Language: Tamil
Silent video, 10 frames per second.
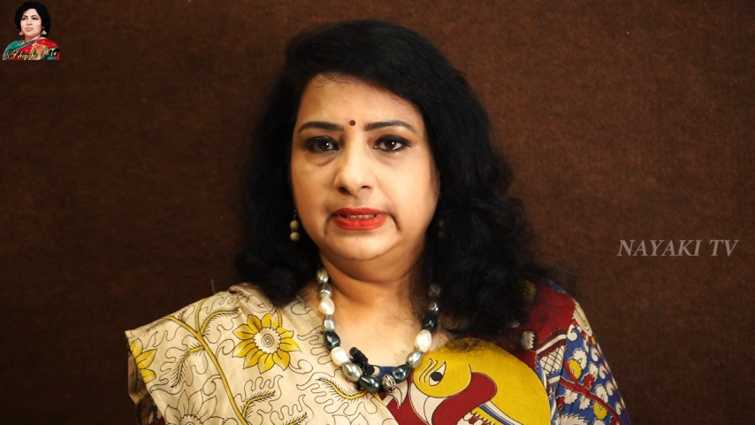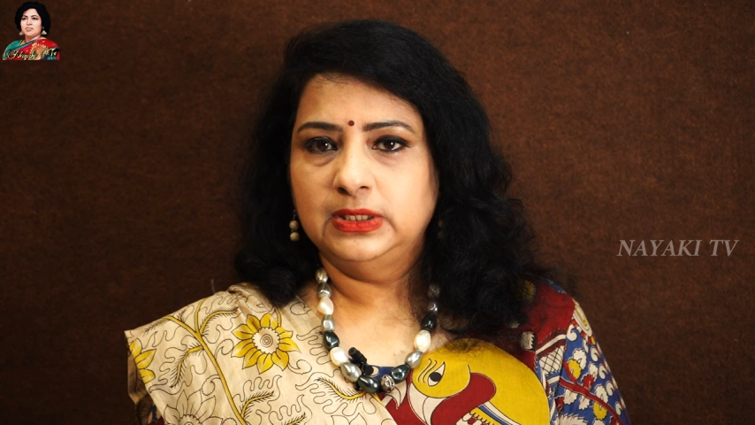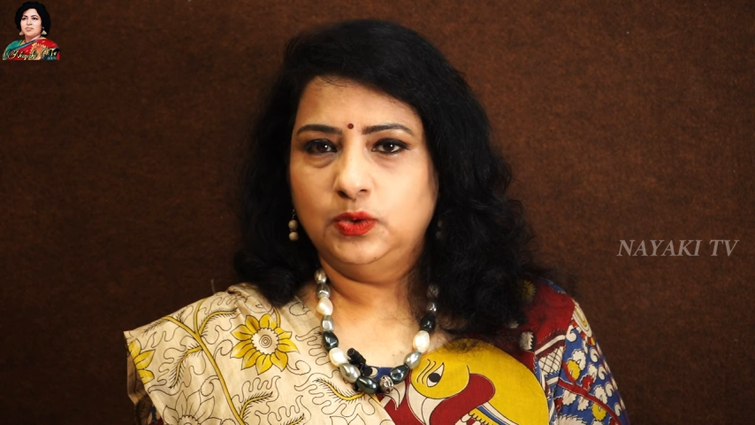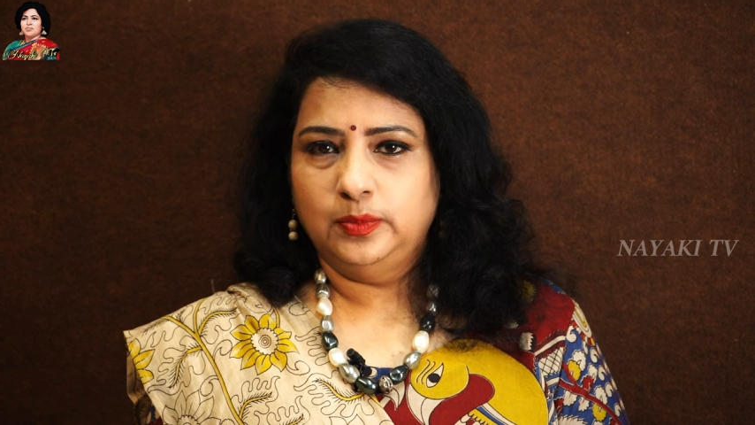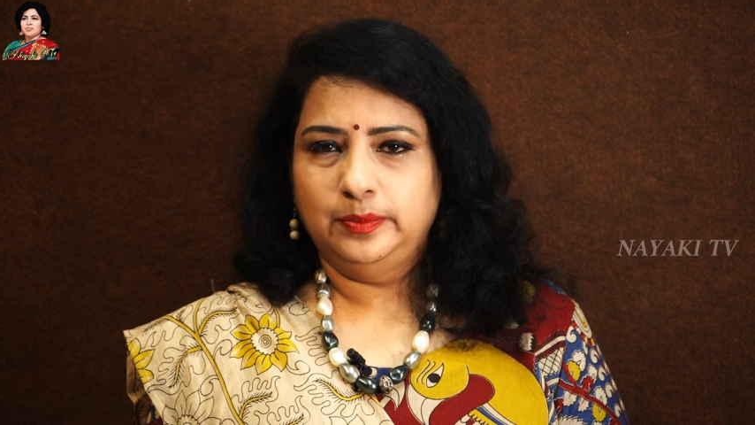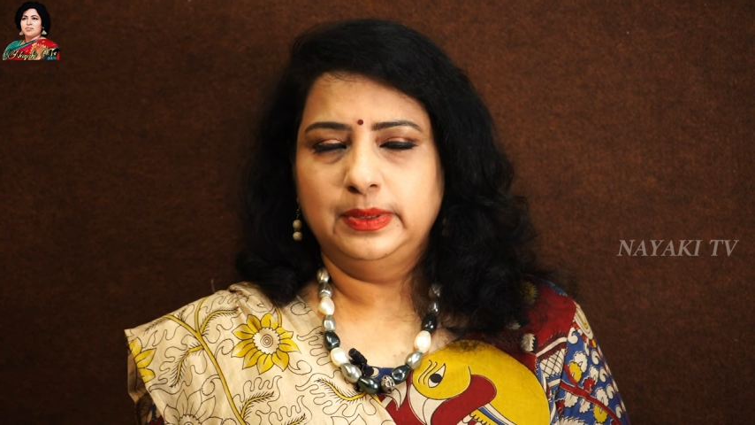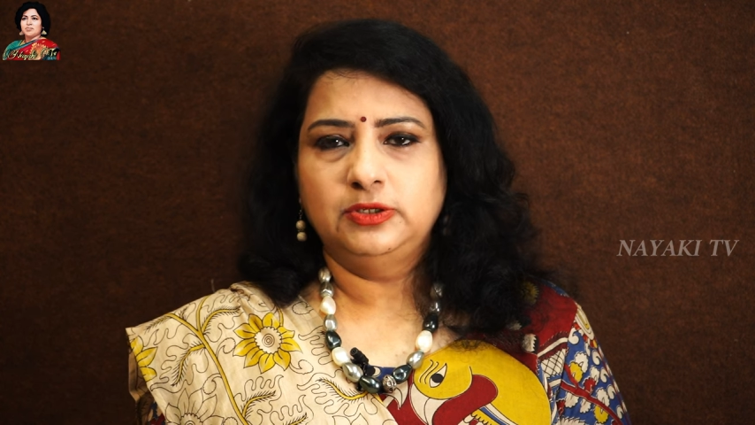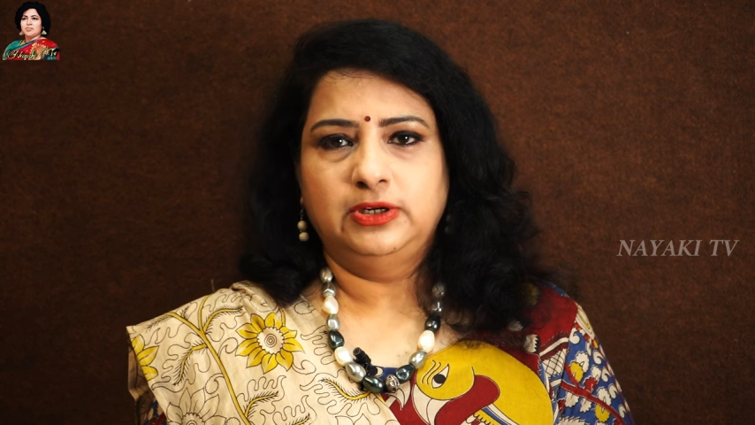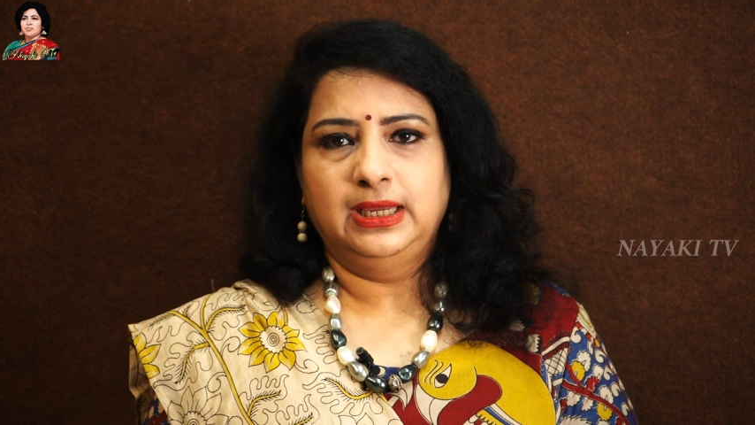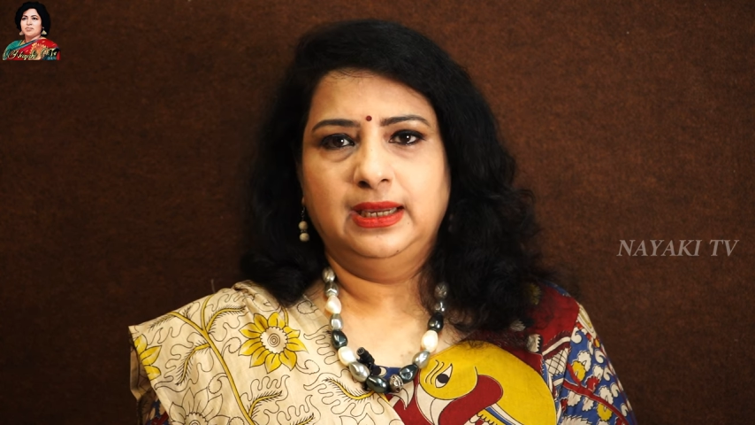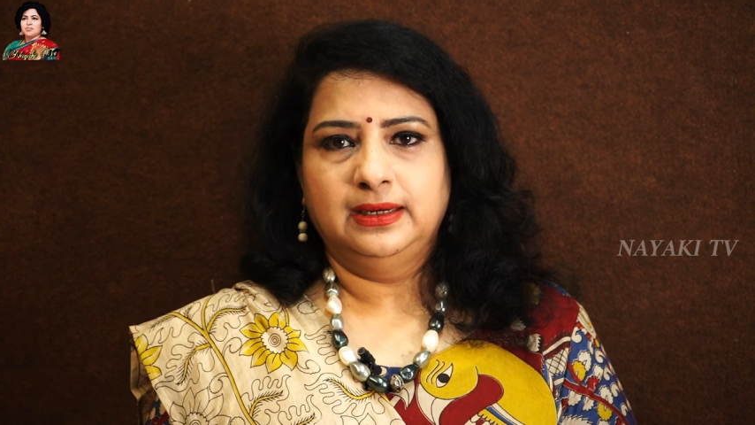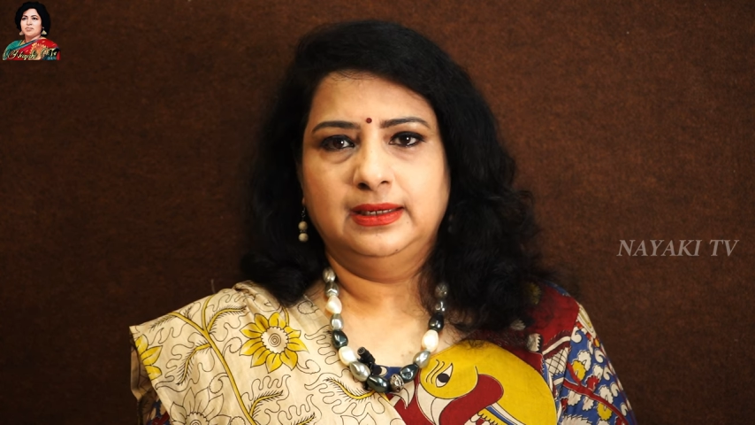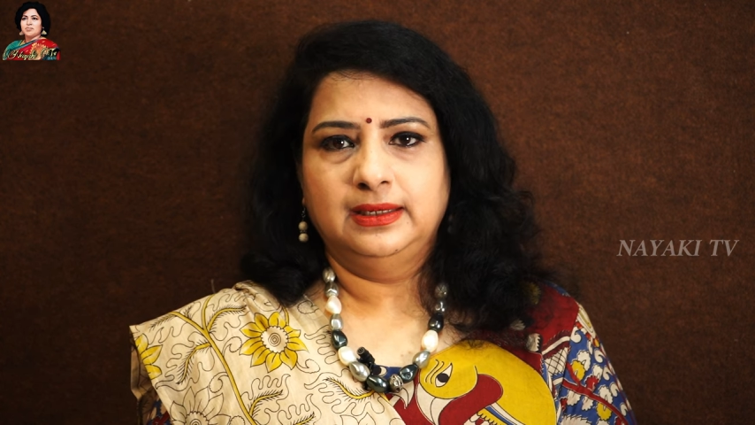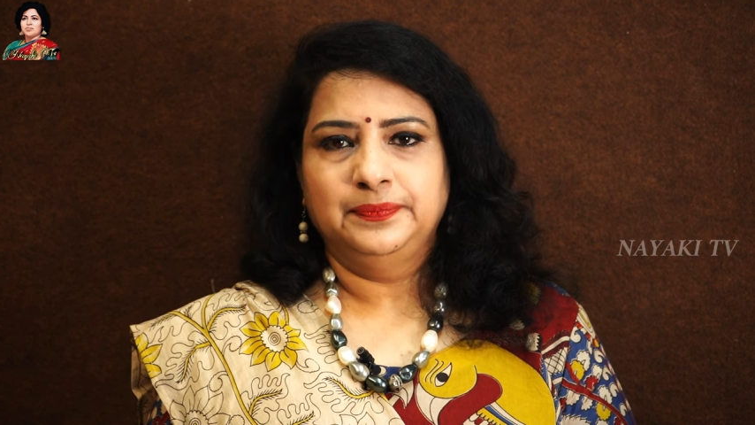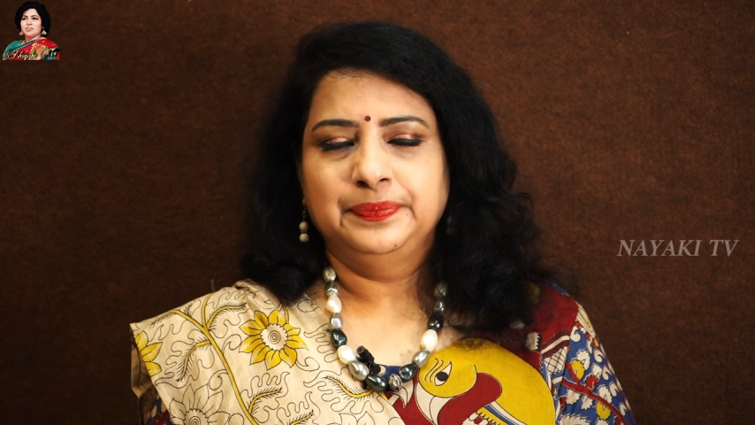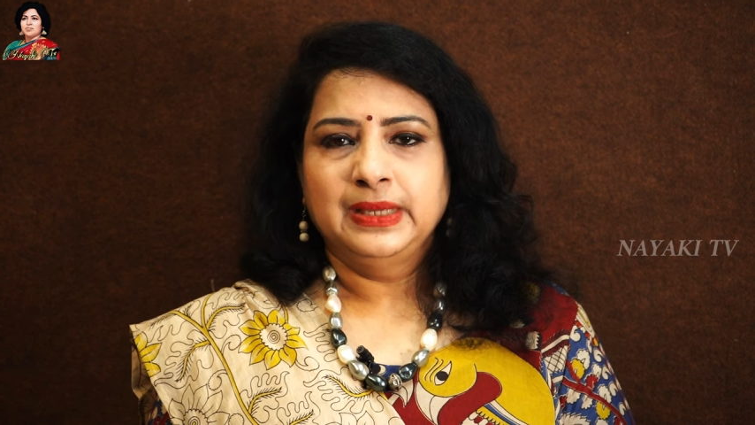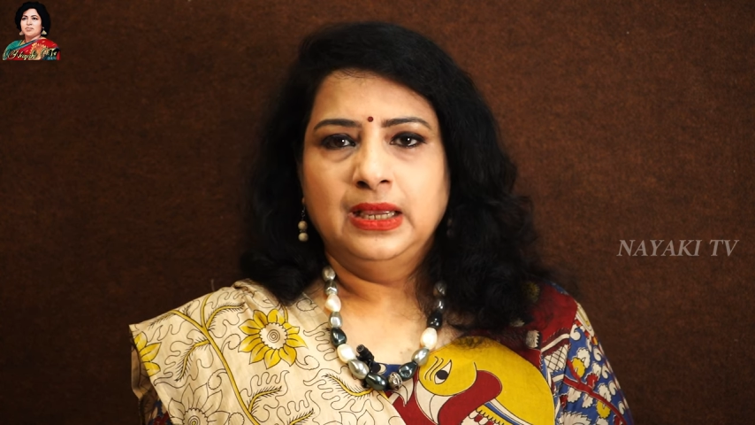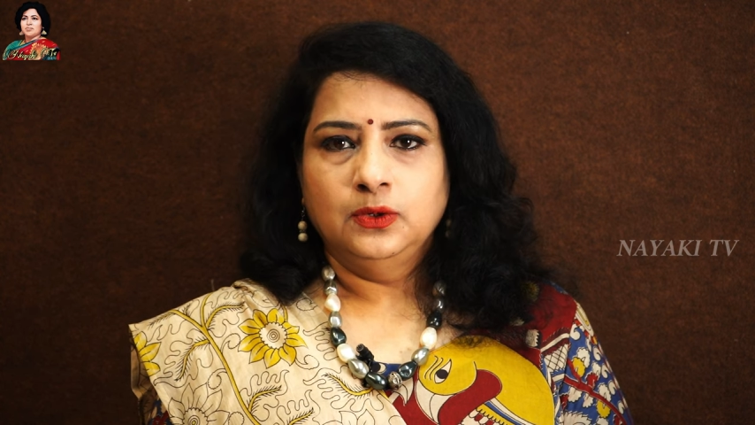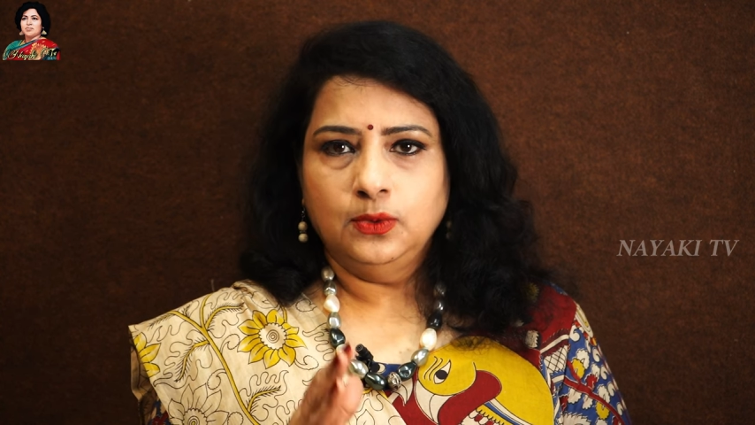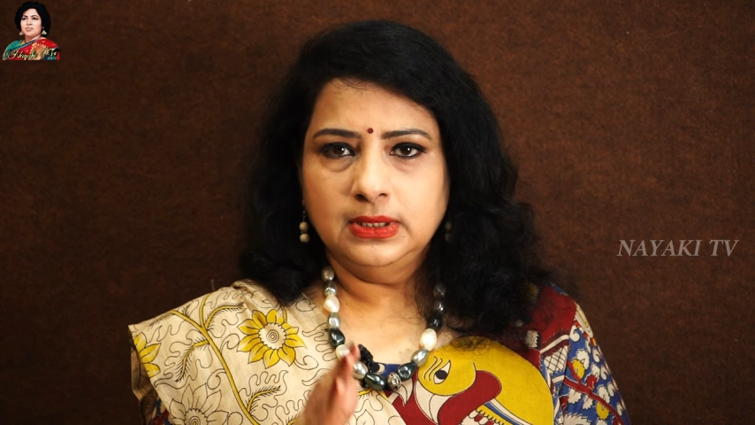வந்து ரொம்ப ட்ரையாக இருக்குது
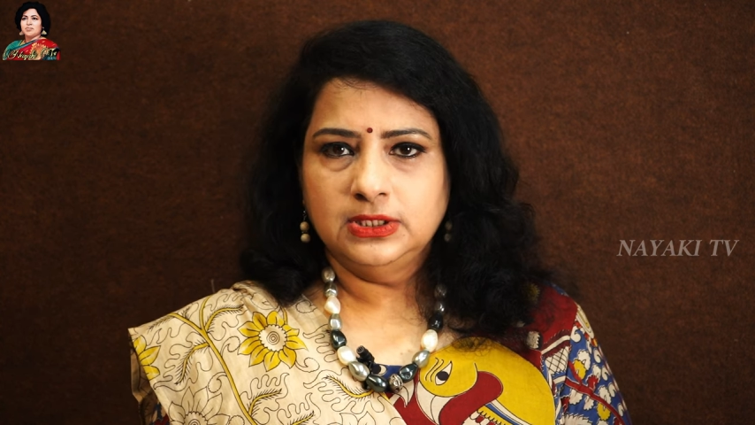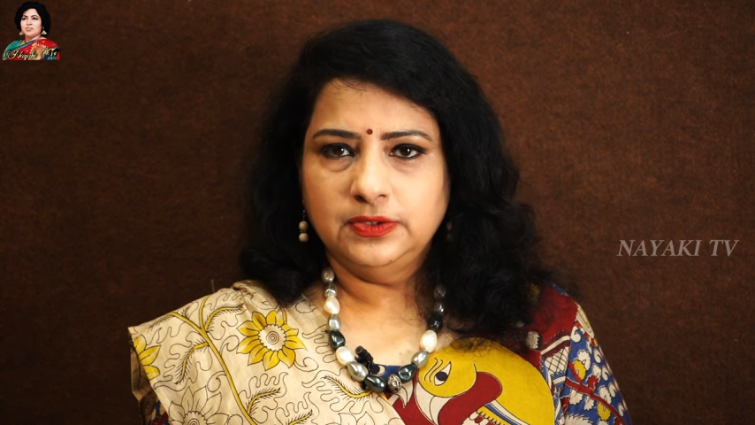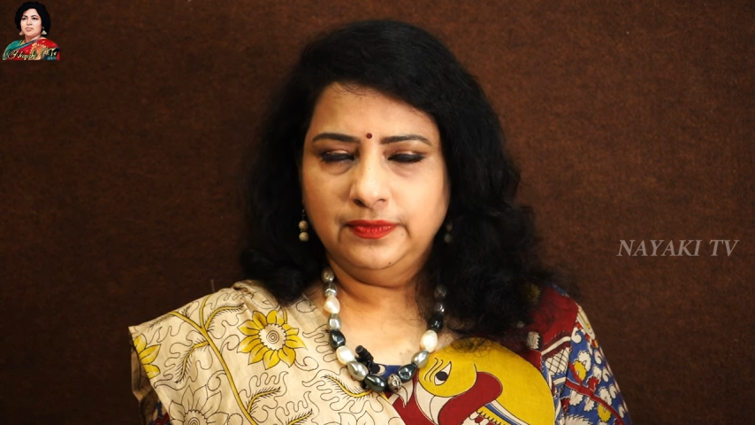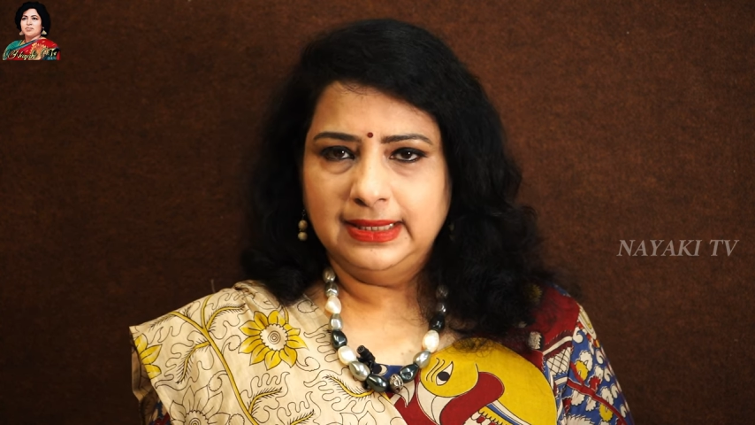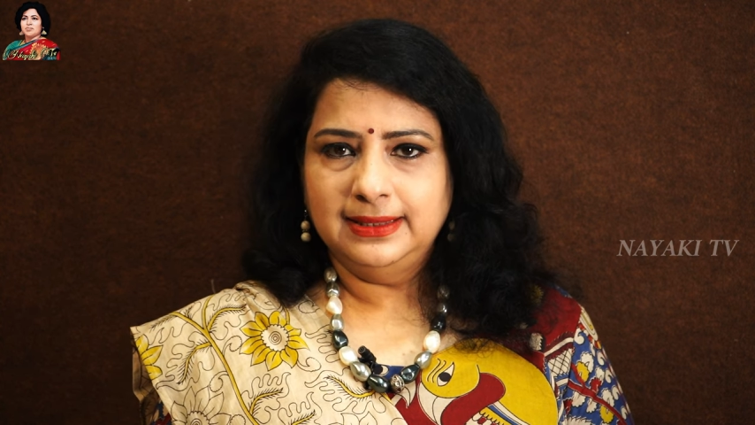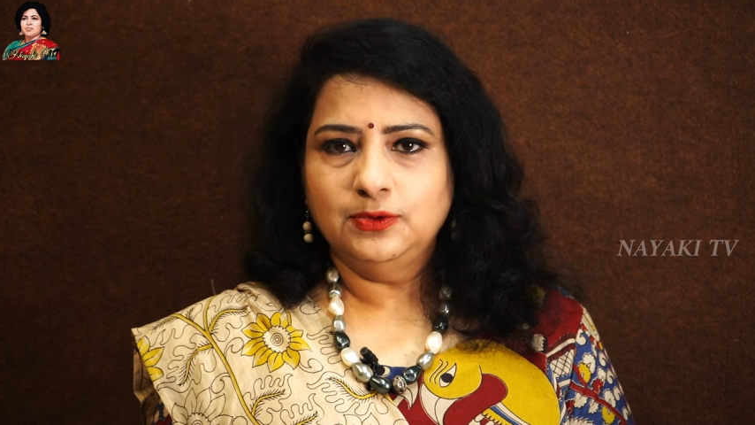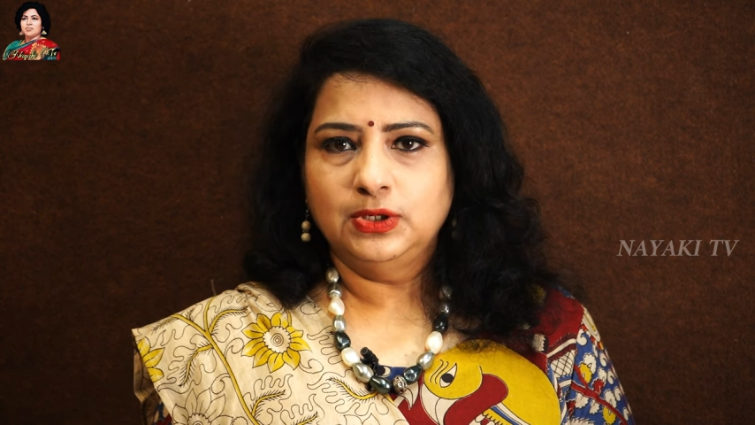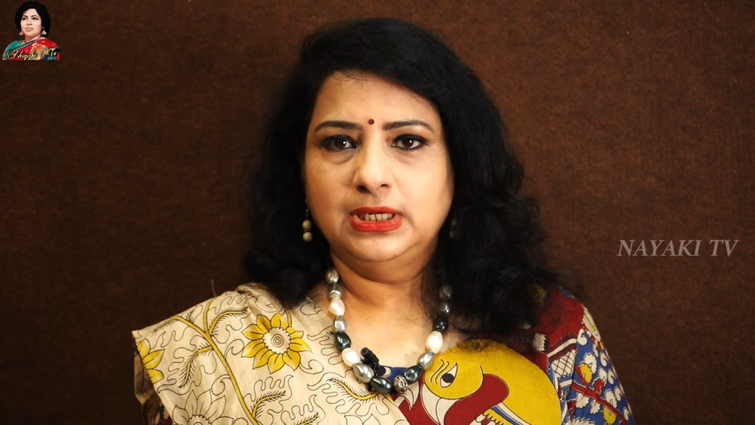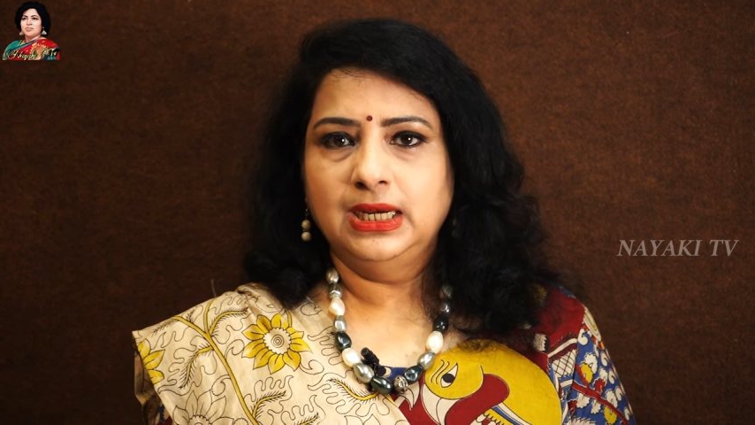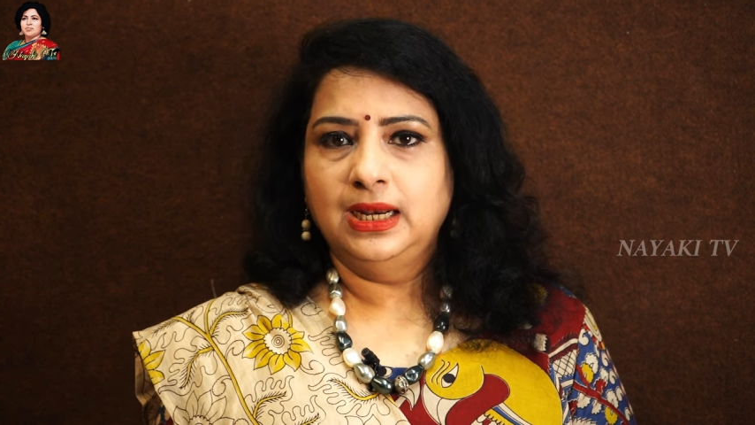குளிச்சுட்டு வந்த உடனே